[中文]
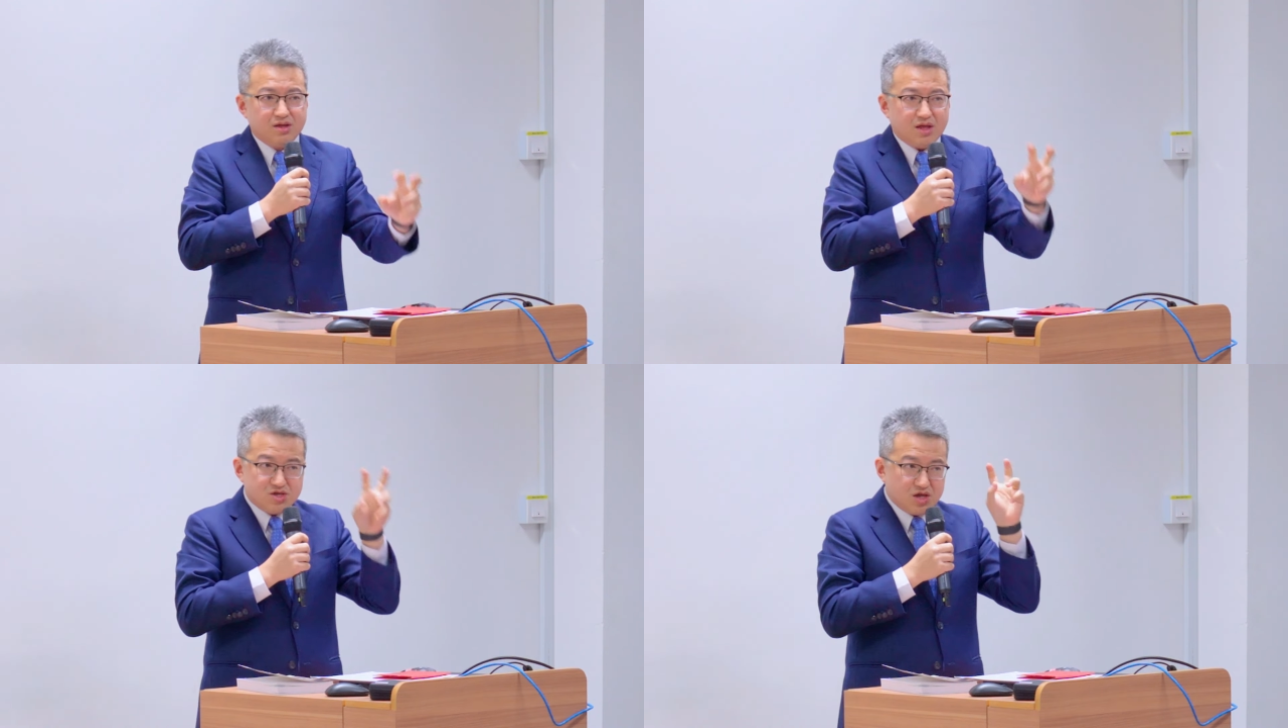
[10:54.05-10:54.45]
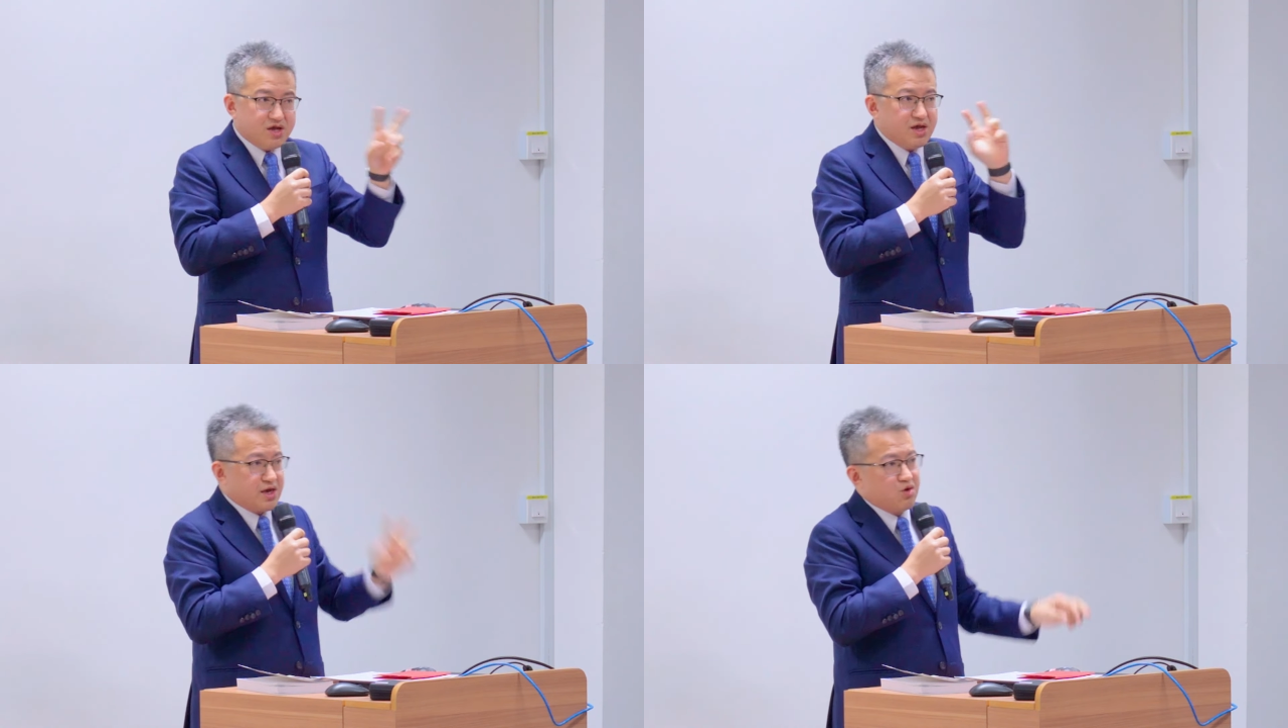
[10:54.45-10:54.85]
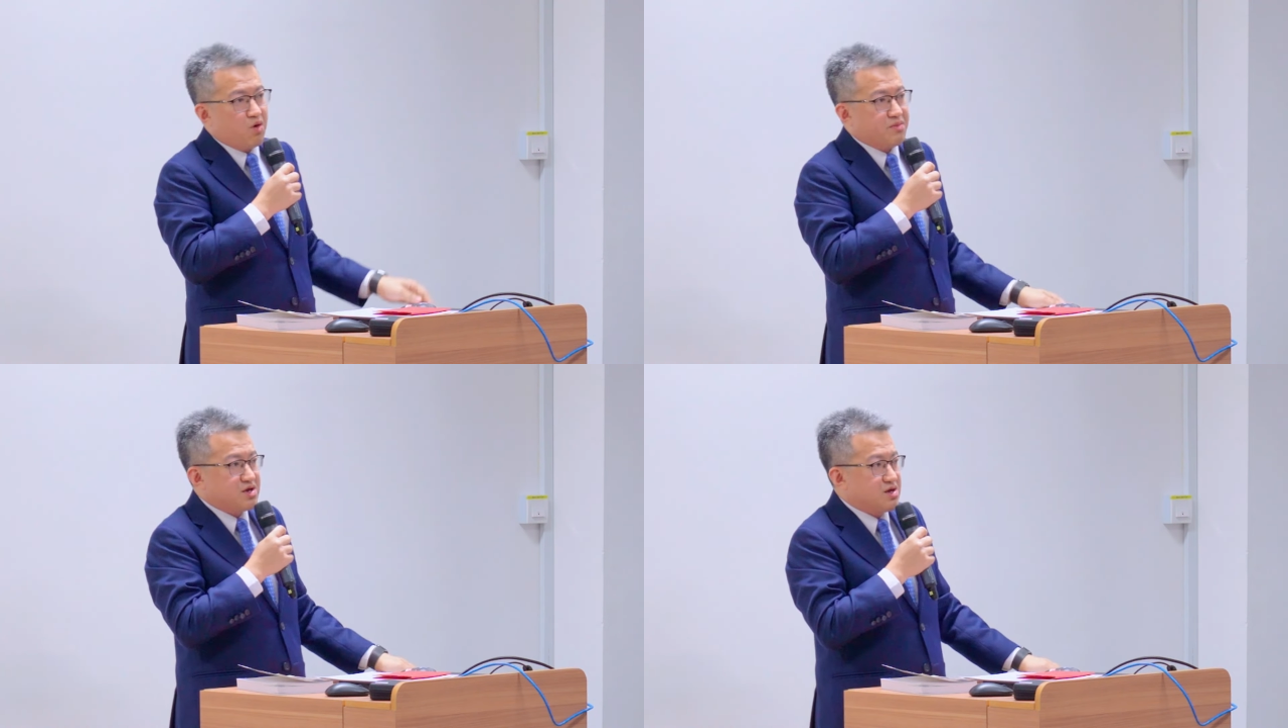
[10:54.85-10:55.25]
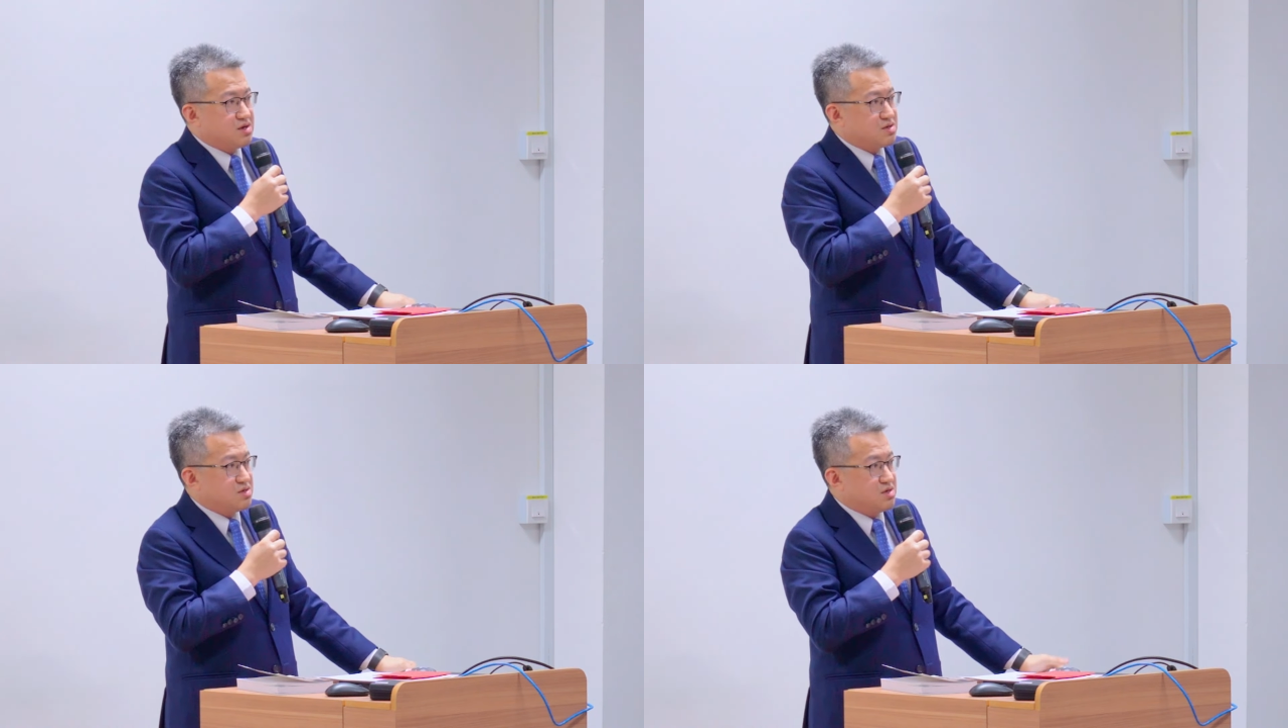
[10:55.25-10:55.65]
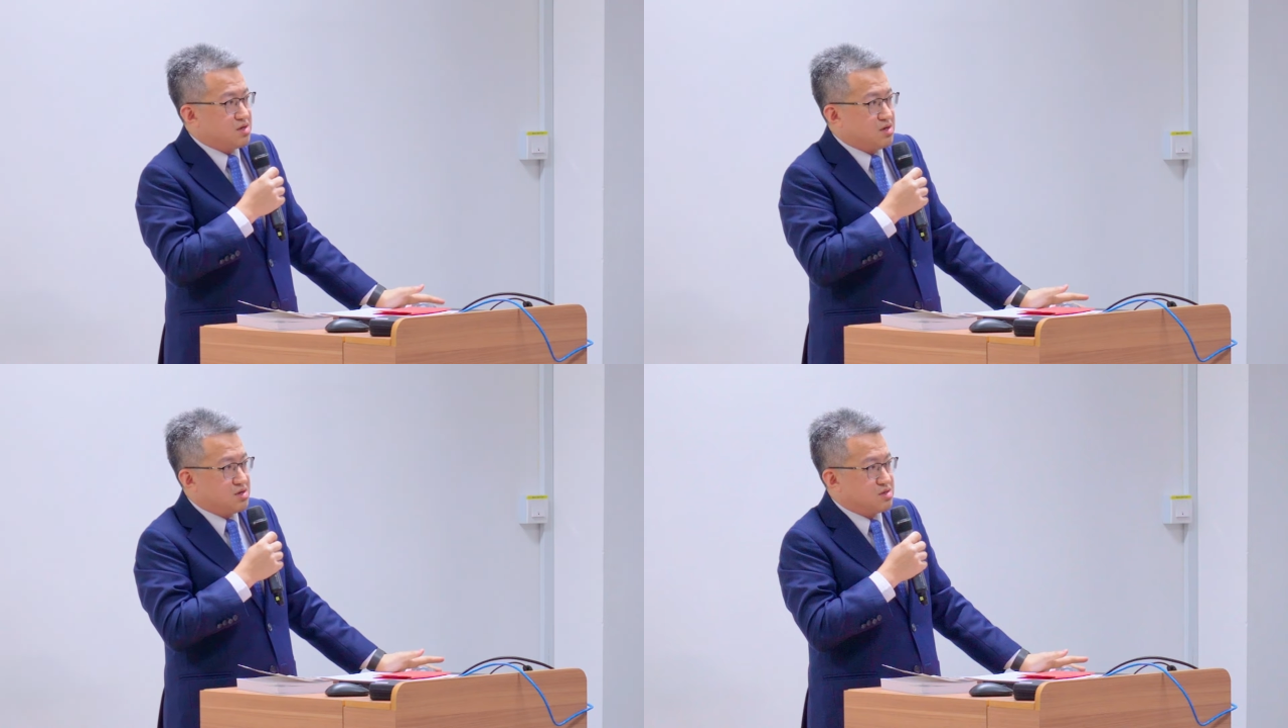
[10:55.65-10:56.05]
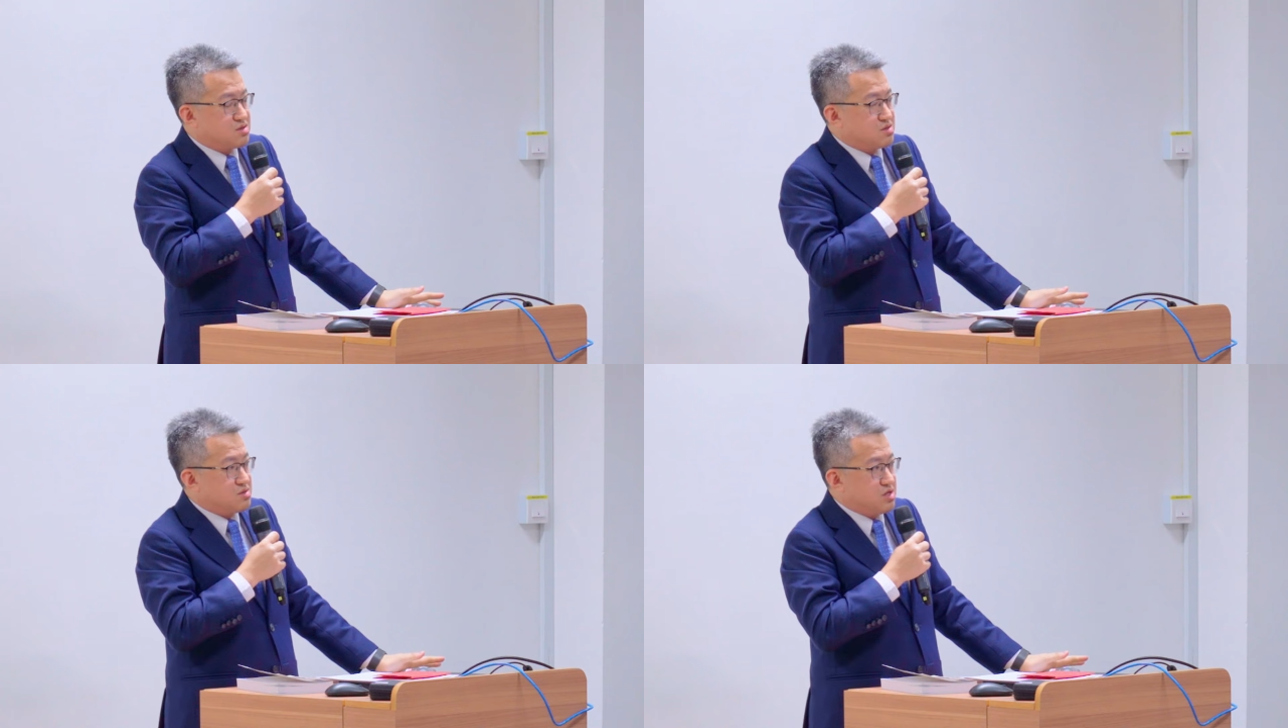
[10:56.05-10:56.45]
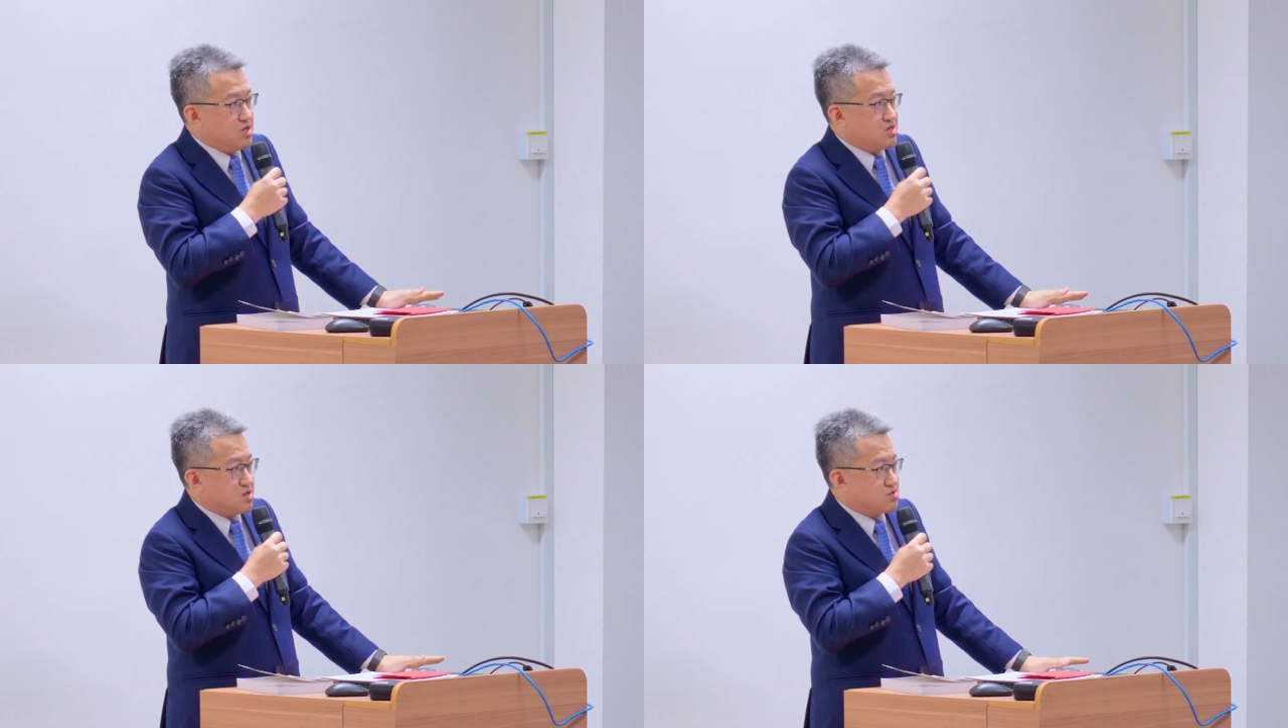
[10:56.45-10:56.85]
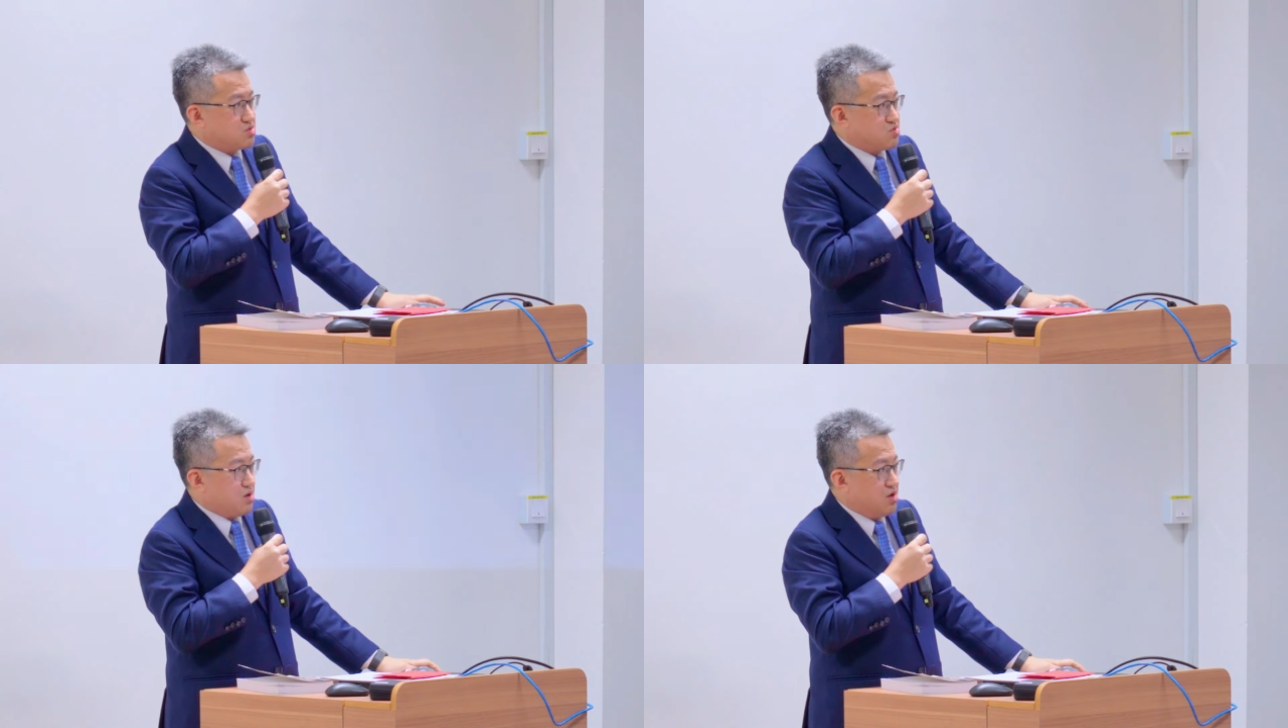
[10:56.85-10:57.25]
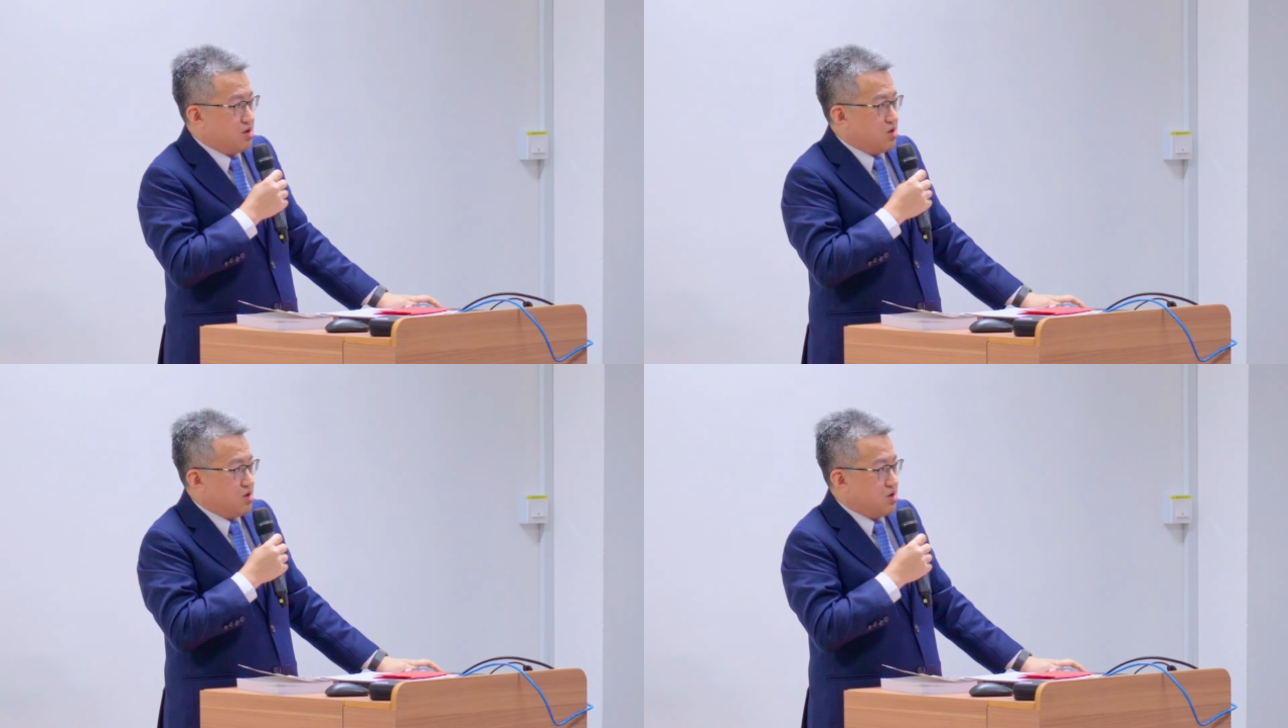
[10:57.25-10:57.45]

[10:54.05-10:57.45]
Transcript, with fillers: 那这个也给我们一个一个理解，就是说，